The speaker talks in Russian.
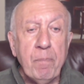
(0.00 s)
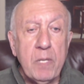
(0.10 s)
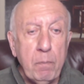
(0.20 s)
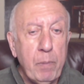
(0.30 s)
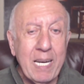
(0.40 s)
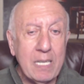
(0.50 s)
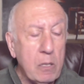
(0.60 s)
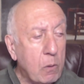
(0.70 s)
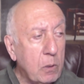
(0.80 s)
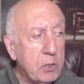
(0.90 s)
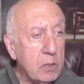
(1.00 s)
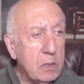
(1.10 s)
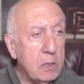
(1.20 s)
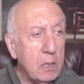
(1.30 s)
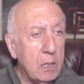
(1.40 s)
и Берни
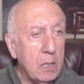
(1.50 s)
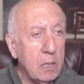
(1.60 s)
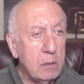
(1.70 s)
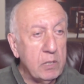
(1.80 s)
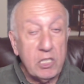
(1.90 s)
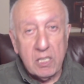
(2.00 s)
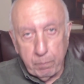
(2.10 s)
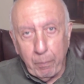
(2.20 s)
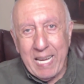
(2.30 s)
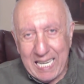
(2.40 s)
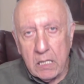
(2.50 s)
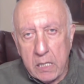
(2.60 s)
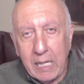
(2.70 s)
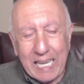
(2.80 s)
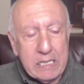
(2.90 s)
хочет, э, значит,
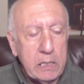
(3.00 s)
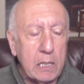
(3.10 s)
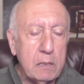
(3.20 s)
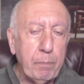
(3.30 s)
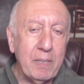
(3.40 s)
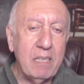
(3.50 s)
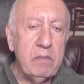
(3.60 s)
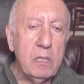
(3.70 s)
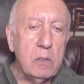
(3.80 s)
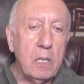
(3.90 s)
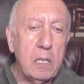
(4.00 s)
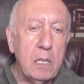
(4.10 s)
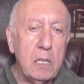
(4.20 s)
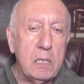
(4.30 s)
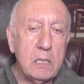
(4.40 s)
Берни хотят половина
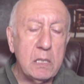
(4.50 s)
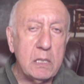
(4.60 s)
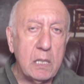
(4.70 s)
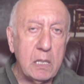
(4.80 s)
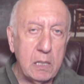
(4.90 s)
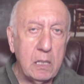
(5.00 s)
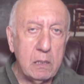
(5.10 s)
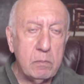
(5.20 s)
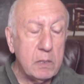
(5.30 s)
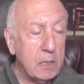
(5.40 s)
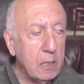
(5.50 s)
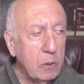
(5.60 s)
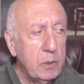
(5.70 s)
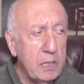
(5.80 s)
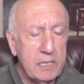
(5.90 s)
из этих, э, так сказать,
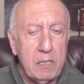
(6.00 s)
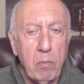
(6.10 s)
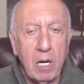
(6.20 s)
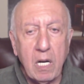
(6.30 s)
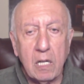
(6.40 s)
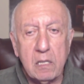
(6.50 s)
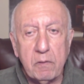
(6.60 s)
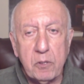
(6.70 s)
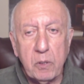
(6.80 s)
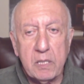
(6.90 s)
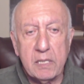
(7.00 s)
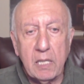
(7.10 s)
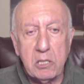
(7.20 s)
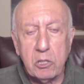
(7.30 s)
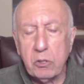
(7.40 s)
людей, из демократов, то это
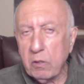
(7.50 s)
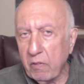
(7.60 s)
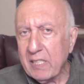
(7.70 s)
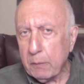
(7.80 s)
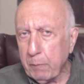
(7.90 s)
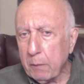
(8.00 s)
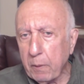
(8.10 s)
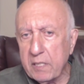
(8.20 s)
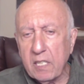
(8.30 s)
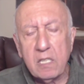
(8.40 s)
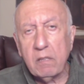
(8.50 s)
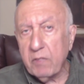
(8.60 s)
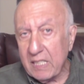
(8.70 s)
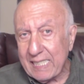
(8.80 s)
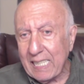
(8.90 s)
значит, что 25%
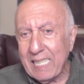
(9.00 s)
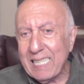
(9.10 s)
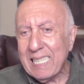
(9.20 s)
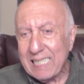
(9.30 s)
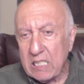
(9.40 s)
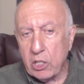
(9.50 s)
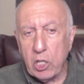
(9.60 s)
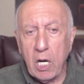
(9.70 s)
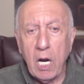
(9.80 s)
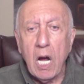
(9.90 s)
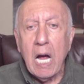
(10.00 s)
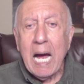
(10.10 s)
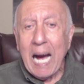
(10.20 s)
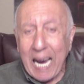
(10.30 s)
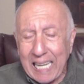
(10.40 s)
населения США
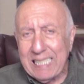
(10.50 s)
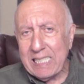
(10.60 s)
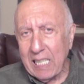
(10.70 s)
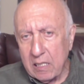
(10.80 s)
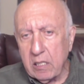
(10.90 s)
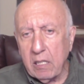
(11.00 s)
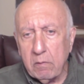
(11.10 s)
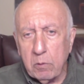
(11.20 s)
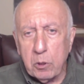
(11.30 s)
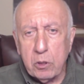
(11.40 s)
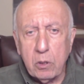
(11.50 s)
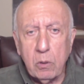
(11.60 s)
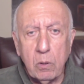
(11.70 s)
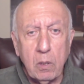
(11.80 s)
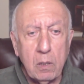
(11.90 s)
хотят того,
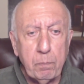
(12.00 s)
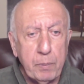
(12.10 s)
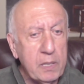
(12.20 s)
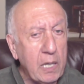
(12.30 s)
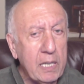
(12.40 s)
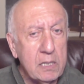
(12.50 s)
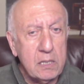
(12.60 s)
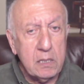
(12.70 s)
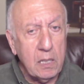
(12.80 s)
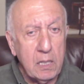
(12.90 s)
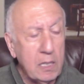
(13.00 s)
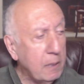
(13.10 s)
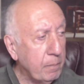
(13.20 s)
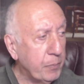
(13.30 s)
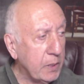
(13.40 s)
что
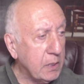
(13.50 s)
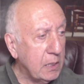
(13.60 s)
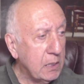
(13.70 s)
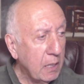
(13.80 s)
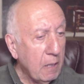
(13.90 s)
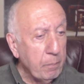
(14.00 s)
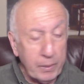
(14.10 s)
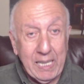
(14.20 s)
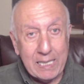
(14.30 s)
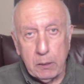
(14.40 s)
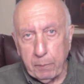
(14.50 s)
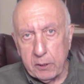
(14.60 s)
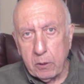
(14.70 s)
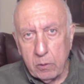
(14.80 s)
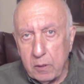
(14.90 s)
пытается, так сказать, пытается
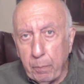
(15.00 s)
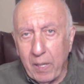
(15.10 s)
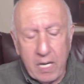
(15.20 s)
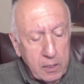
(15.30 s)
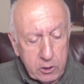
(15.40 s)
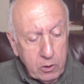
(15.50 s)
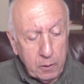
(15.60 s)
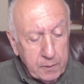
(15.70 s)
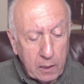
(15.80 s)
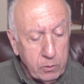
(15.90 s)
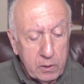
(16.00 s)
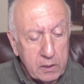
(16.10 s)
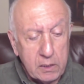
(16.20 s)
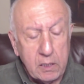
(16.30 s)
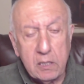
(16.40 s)
построить Берни, что абсолютно,
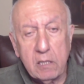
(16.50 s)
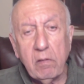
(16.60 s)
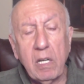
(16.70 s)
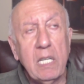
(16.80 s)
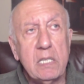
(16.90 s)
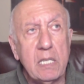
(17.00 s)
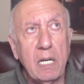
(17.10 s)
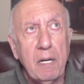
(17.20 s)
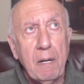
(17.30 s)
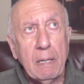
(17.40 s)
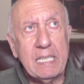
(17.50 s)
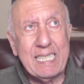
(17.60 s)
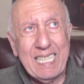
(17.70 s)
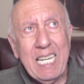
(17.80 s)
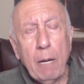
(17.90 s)
так сказать, является
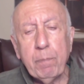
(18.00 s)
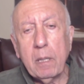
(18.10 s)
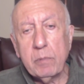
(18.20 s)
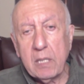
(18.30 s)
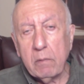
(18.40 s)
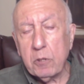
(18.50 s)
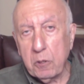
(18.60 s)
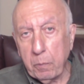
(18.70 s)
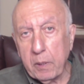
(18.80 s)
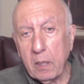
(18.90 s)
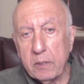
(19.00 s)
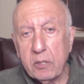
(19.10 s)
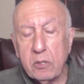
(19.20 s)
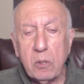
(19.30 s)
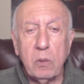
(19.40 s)
слепком с того, что
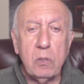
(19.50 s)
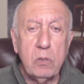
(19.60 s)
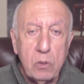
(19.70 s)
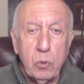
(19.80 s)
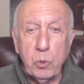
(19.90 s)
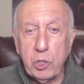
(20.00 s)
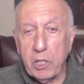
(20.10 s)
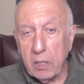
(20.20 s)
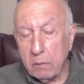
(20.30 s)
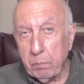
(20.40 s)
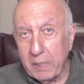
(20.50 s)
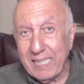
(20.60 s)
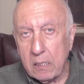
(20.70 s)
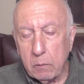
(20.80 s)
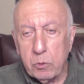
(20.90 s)
пытался строить Дуче
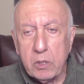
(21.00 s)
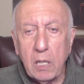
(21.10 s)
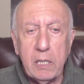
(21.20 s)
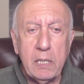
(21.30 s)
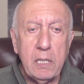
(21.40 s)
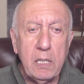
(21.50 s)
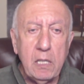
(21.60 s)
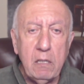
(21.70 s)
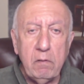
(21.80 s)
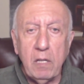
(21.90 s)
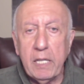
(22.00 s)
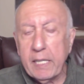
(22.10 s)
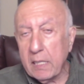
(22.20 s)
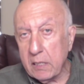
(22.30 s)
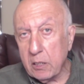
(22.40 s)
Бенито Муссолини и
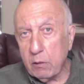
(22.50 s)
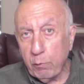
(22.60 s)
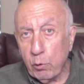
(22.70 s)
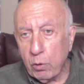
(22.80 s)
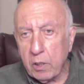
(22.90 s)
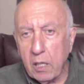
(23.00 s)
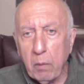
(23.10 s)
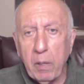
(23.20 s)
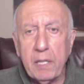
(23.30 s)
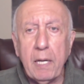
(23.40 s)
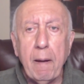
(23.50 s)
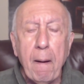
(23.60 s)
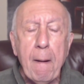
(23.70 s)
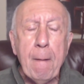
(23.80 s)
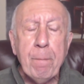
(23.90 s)
великий, значит, фюрер Германии –
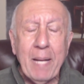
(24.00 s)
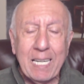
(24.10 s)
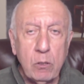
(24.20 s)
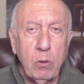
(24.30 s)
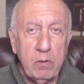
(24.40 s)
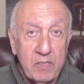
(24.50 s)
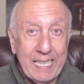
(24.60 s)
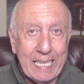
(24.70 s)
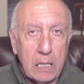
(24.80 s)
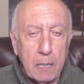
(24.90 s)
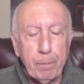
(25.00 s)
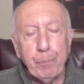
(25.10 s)
Адольф Гитлер.